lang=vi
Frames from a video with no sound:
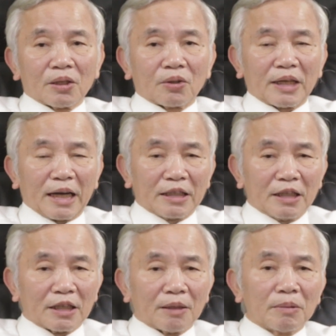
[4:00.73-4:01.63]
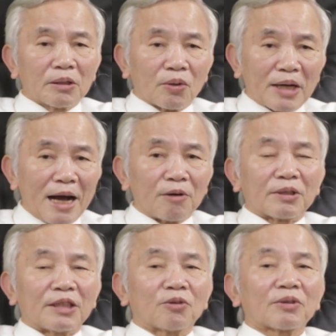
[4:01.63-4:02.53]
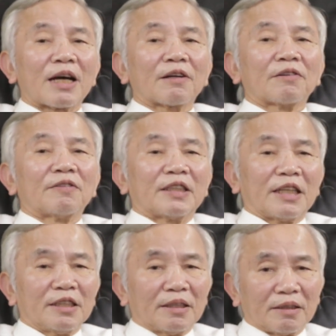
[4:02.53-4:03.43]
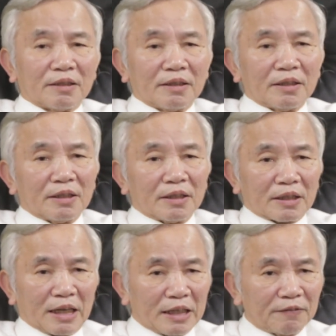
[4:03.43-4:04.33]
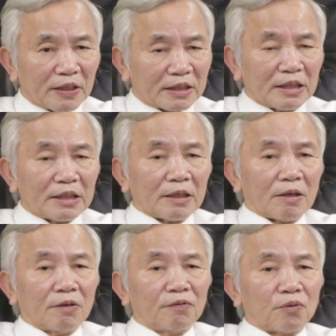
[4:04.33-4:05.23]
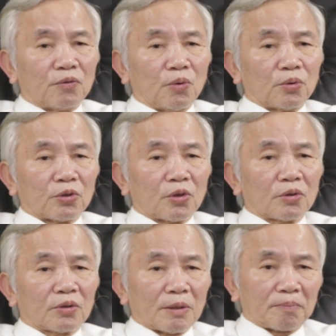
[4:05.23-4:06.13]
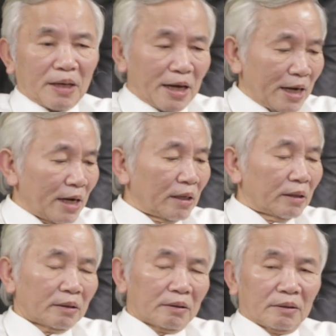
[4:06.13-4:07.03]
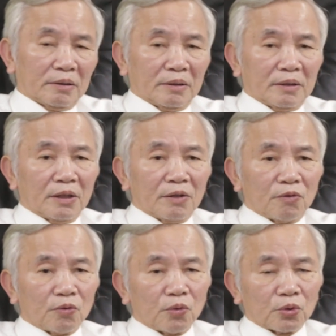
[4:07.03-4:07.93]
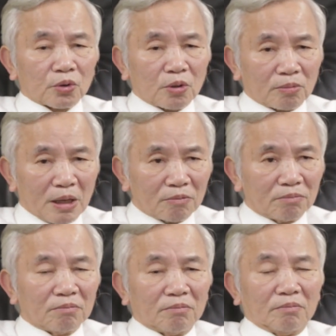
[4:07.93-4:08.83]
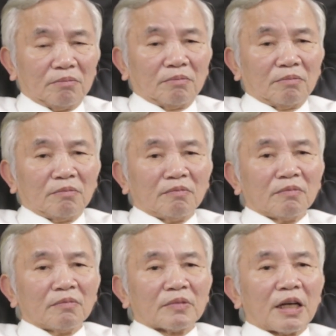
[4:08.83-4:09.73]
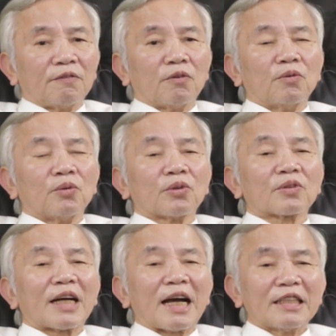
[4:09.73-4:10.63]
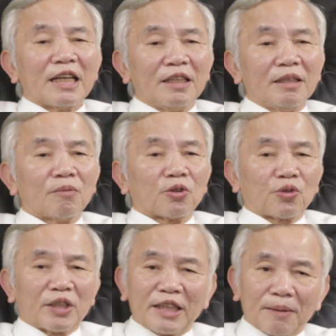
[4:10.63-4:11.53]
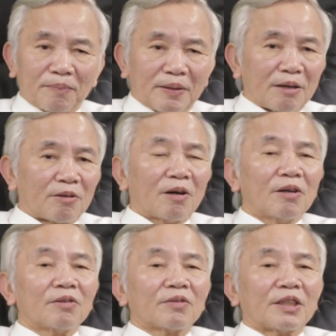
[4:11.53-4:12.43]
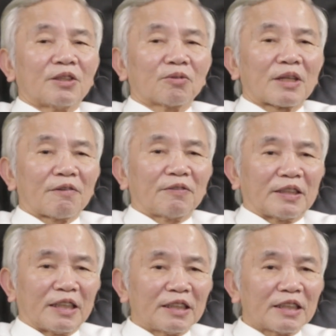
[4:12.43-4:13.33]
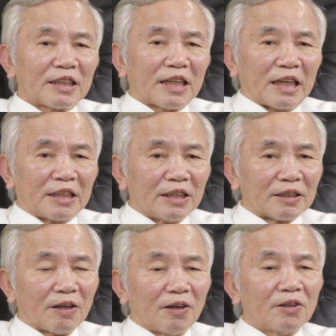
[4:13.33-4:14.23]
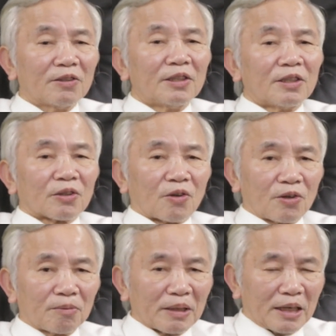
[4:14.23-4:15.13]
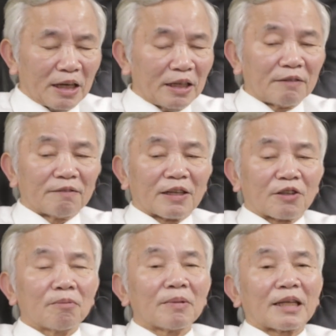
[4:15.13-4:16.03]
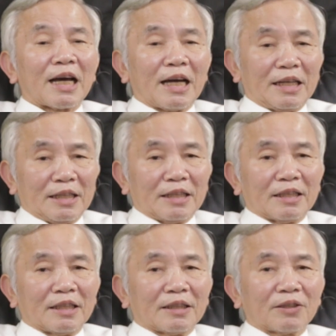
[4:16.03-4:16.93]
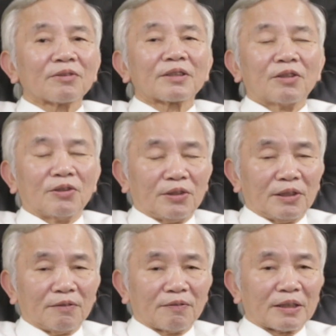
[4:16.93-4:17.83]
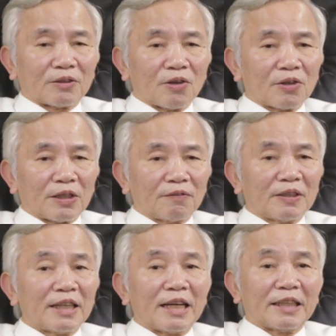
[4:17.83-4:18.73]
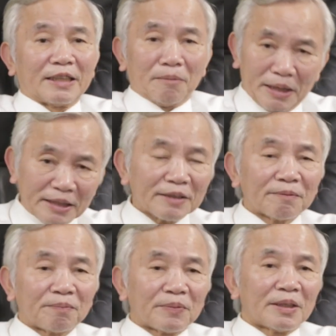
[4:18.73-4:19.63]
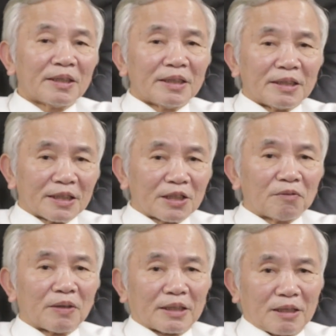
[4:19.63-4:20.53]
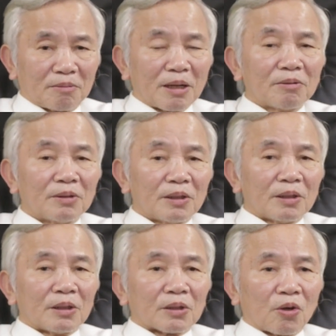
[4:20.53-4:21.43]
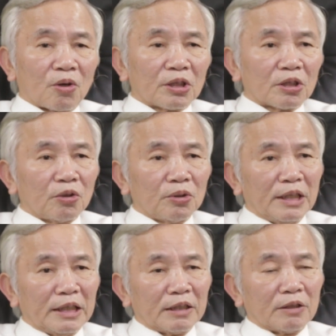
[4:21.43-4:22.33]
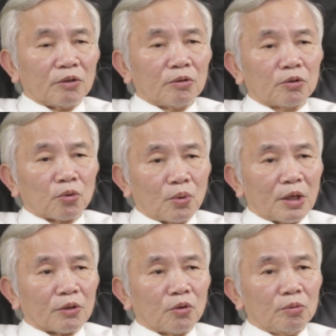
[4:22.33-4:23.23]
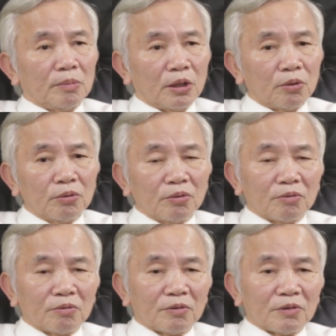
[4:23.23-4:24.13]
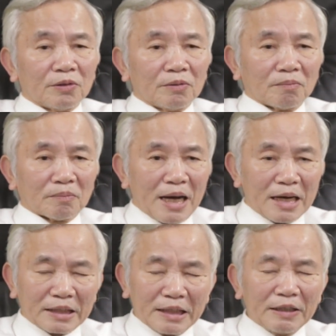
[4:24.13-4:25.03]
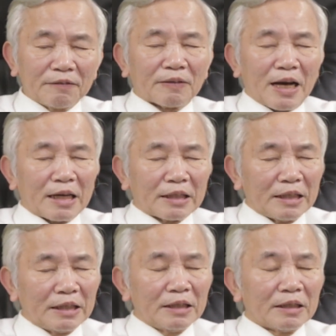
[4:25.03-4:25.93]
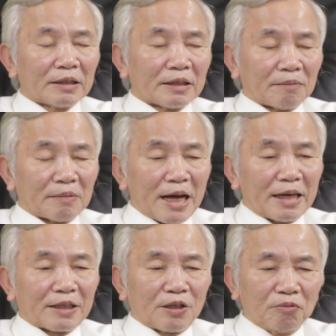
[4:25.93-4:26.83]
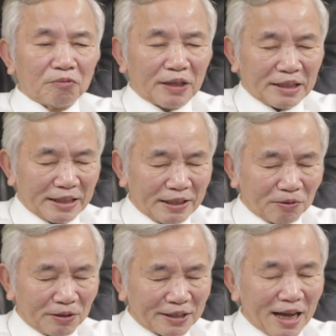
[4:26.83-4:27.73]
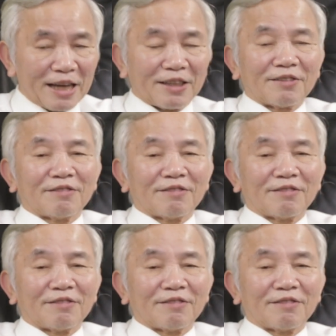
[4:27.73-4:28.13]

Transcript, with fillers: còn ảnh hưởng ở mức độ nào thì chúng ta phải tính cái việc di rời đó phục vụ cho tập thể phục vụ cho cộng đồng hay phục vụ cho cá nhân một doanh nghiệp nào đó thì chúng ta phải tính cái ảnh hưởng đó có cái mặt lợi và có mặt hại ờ, trong xã hội và cho cái vấn đề tâm linh chứ không phải không đâu có những ngôi đình ngôi chùa ngôi miếu mang đi phá đi làm lại không phải là điều đơn giản